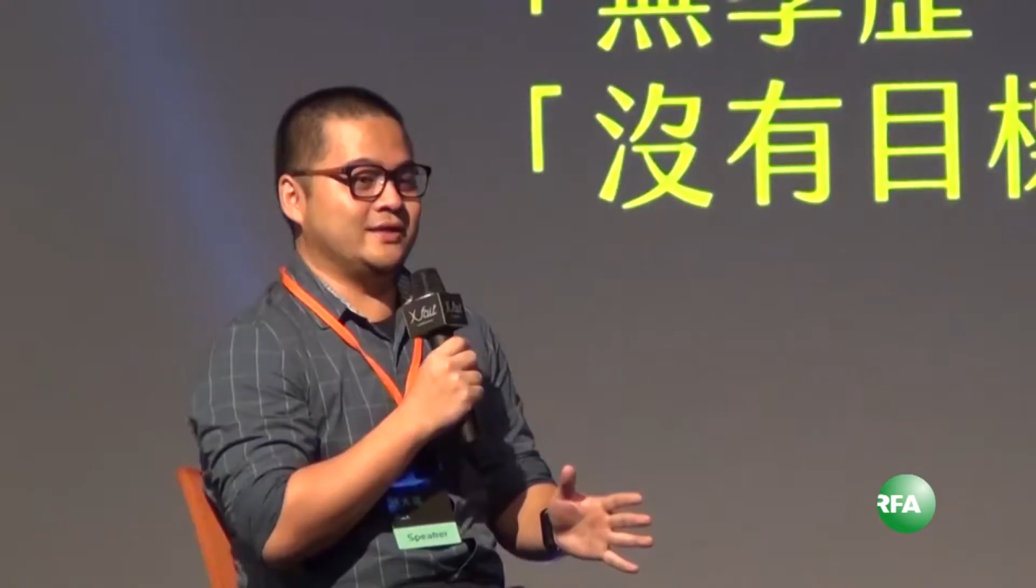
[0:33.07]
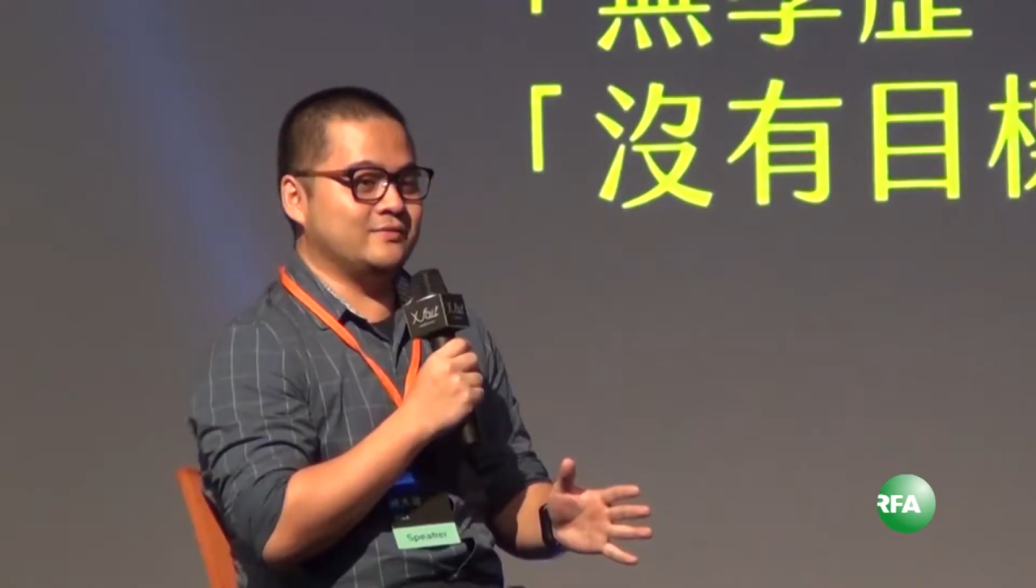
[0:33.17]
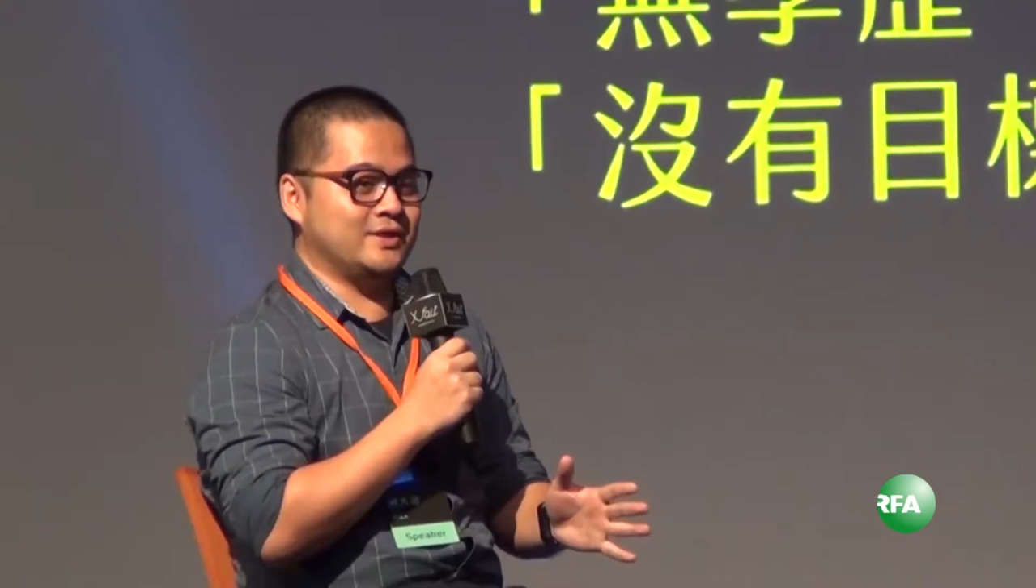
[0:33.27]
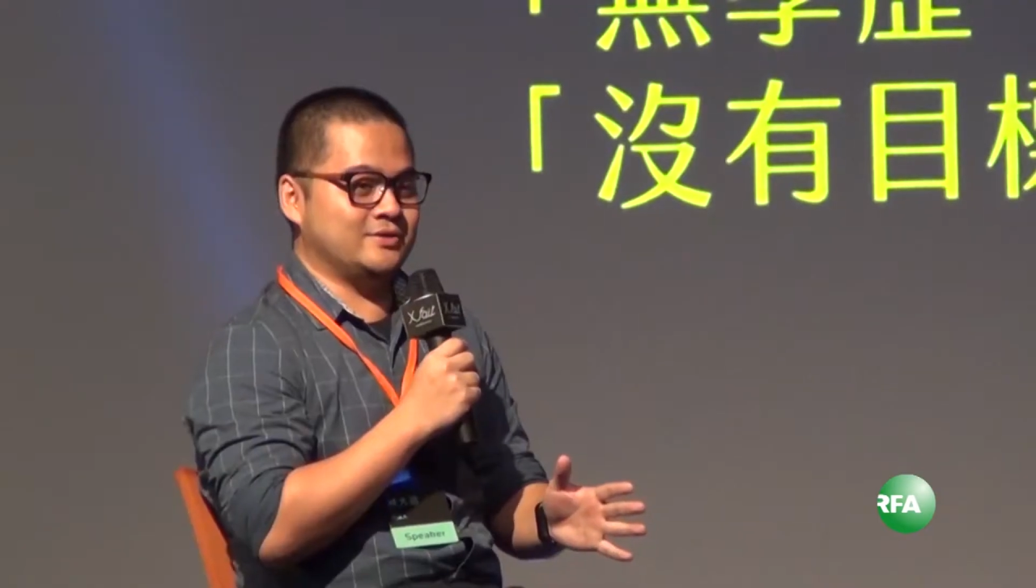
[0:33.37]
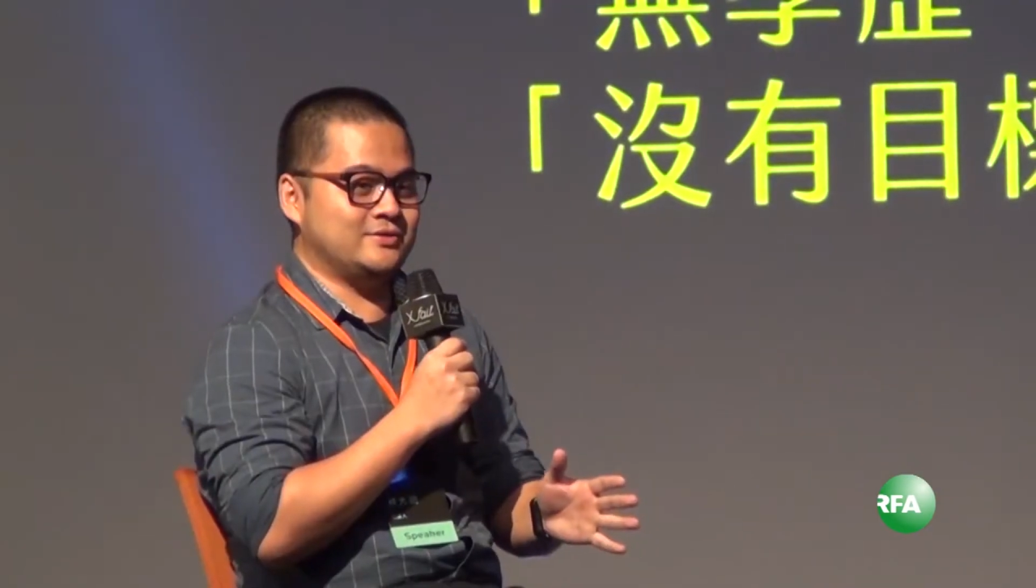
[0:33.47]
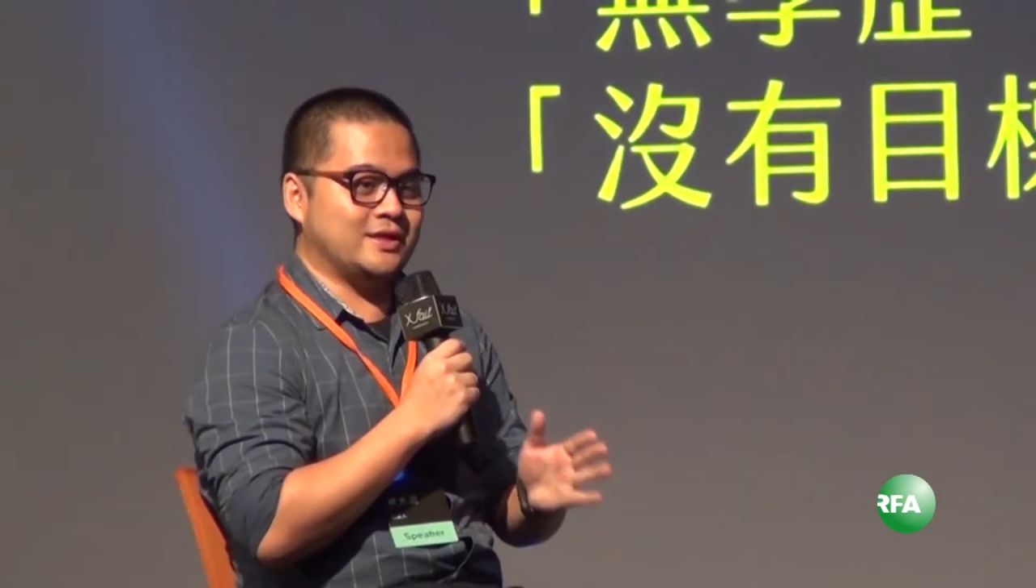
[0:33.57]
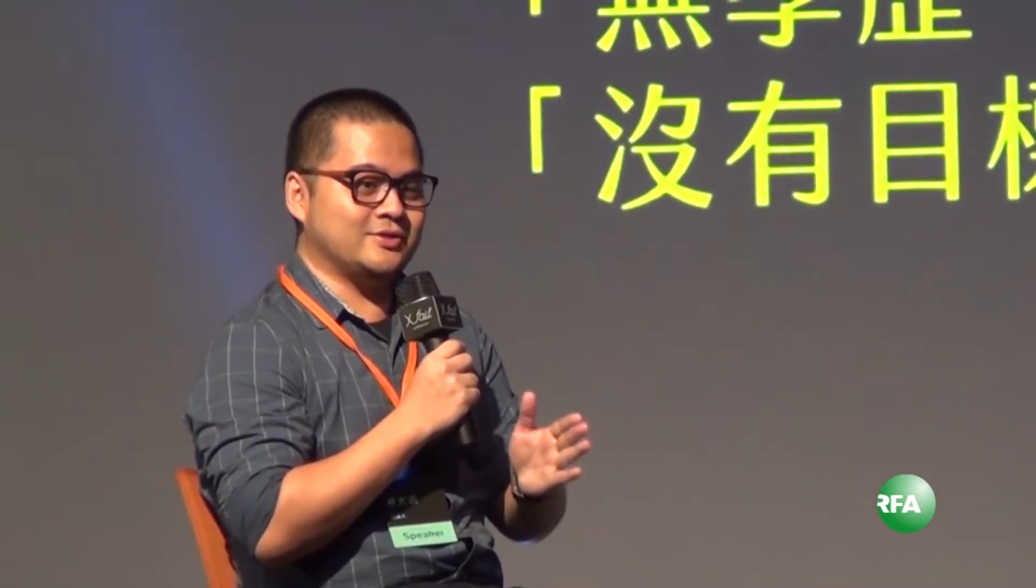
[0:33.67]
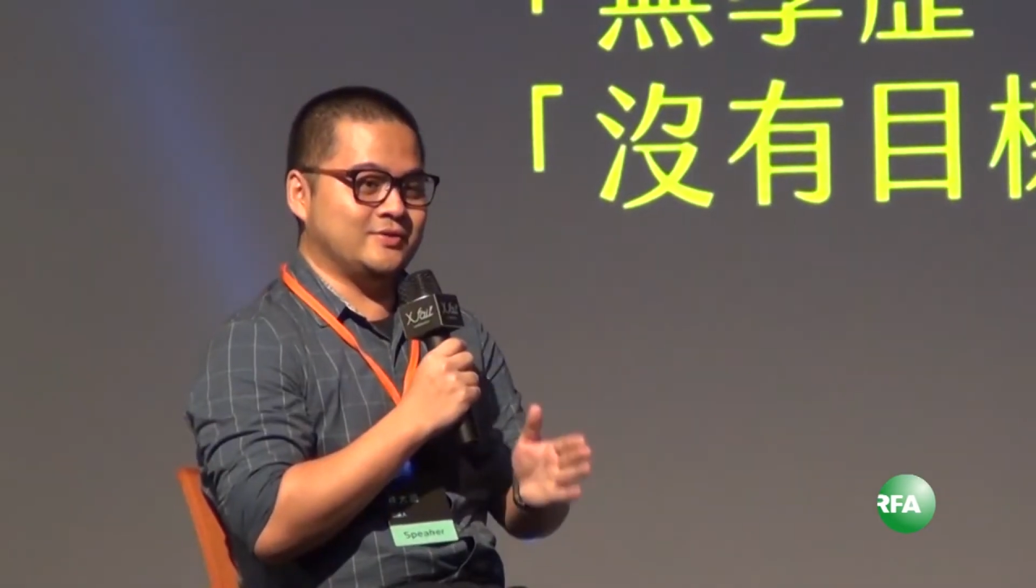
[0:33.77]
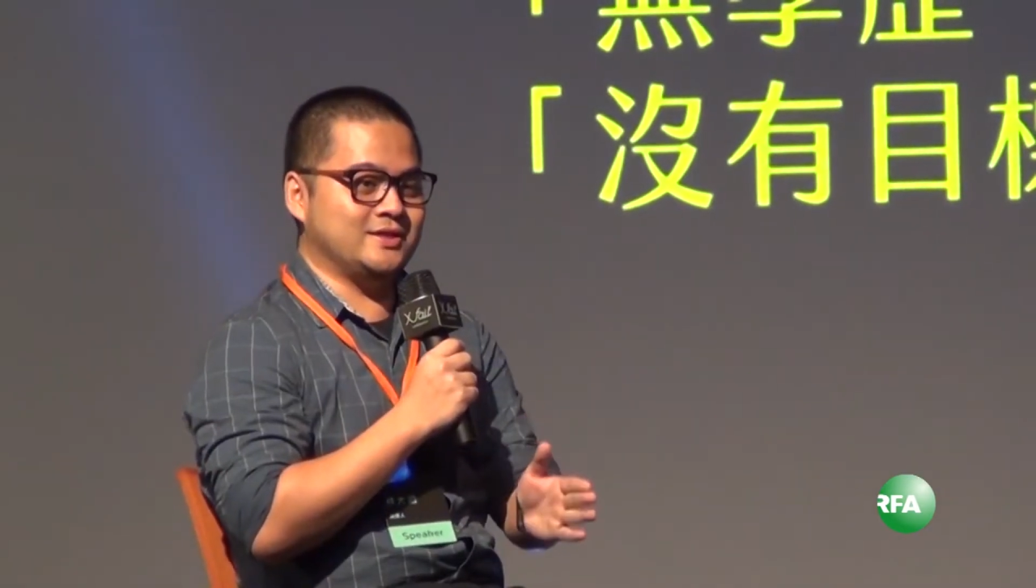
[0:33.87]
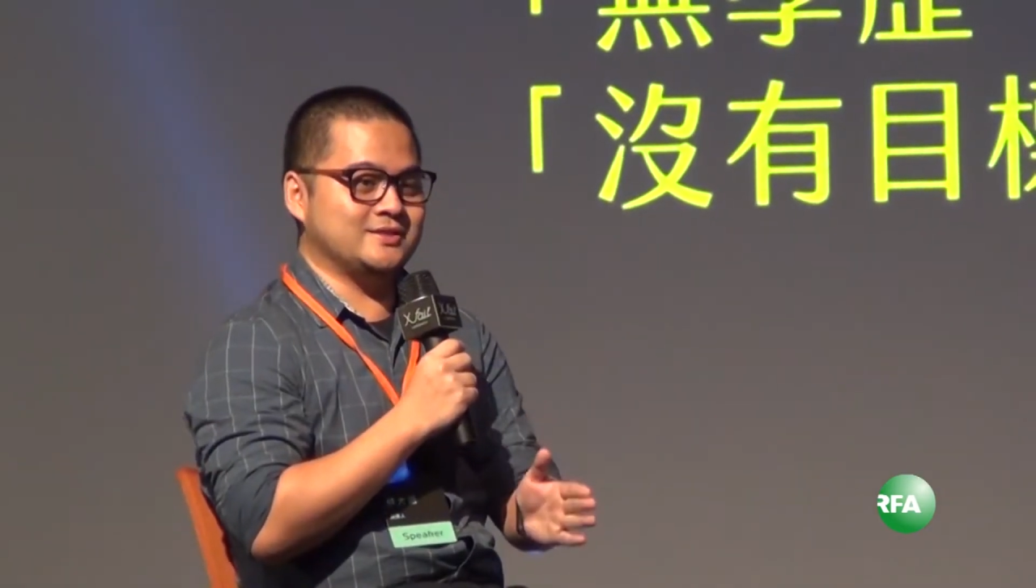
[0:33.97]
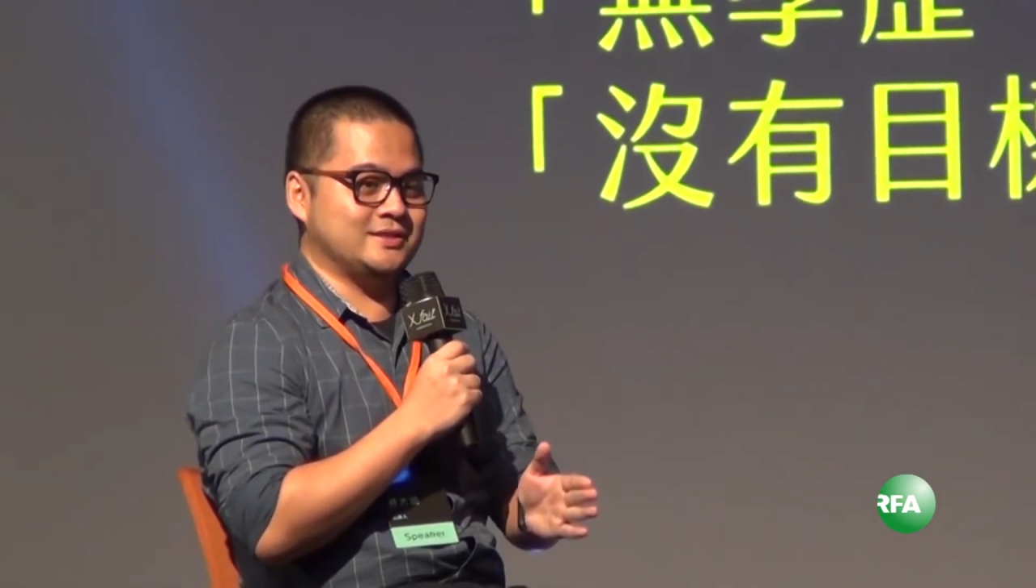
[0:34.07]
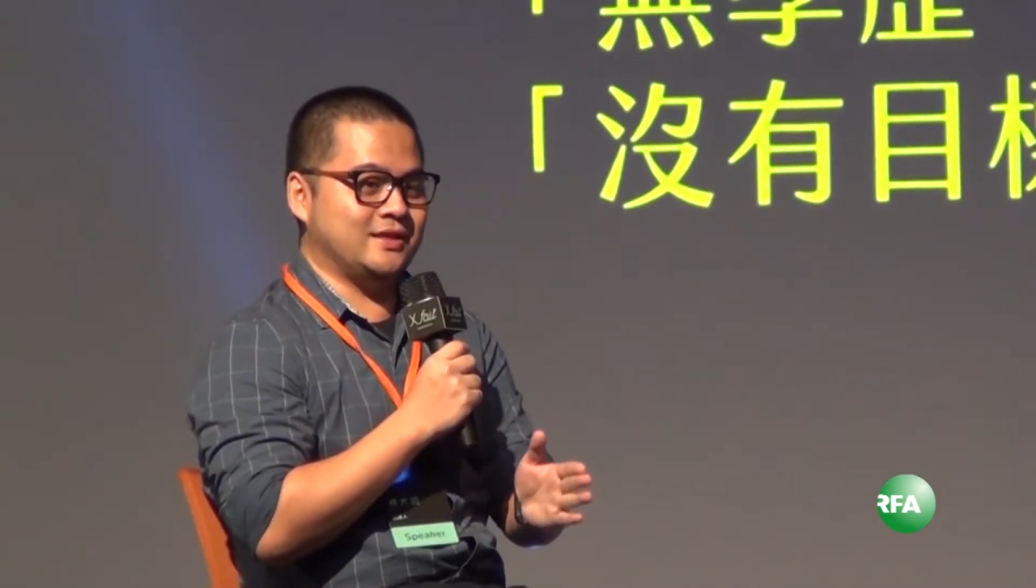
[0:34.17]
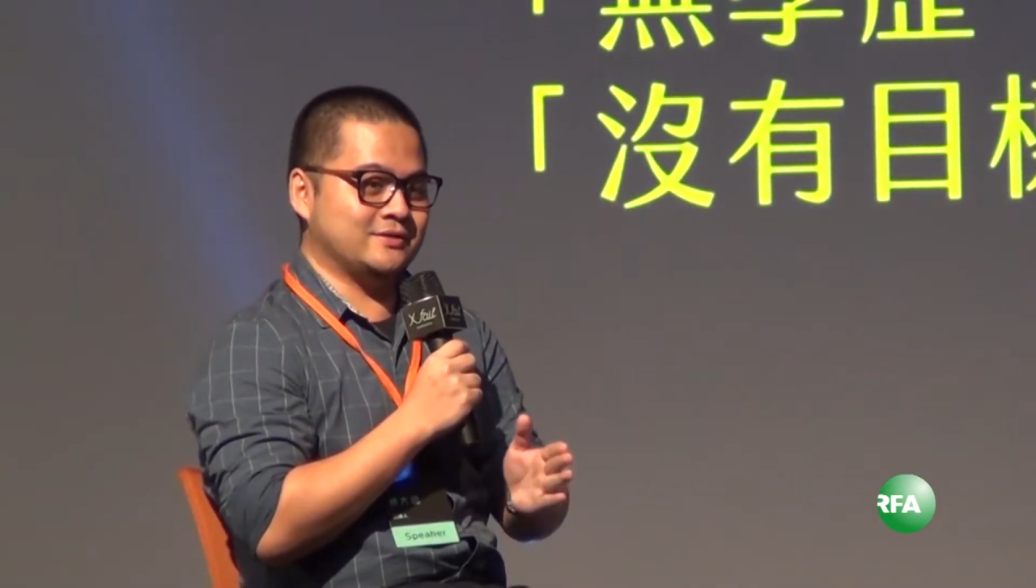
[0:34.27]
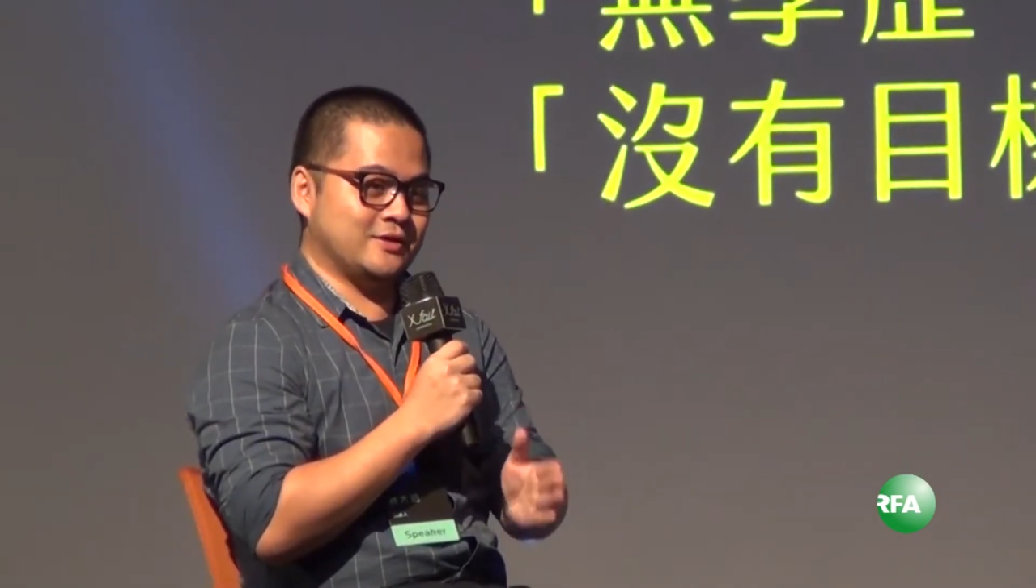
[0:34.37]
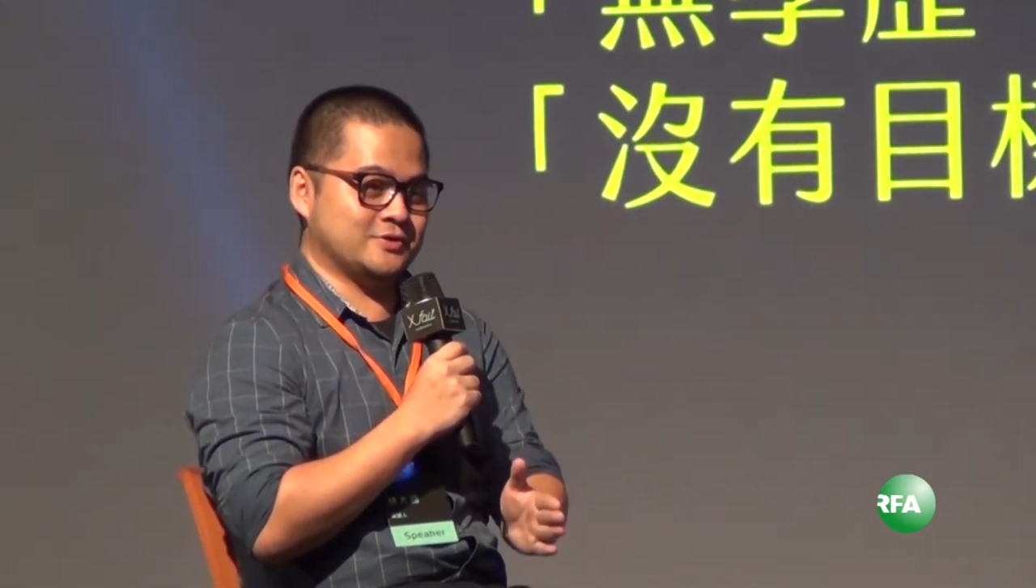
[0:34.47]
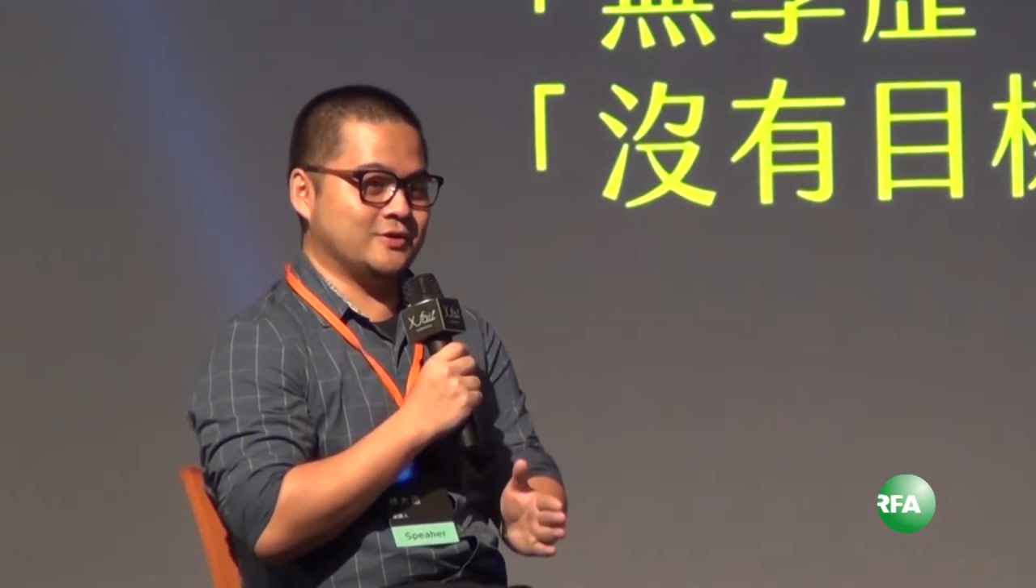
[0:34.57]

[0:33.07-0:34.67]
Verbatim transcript: 募顾问贝壳放大股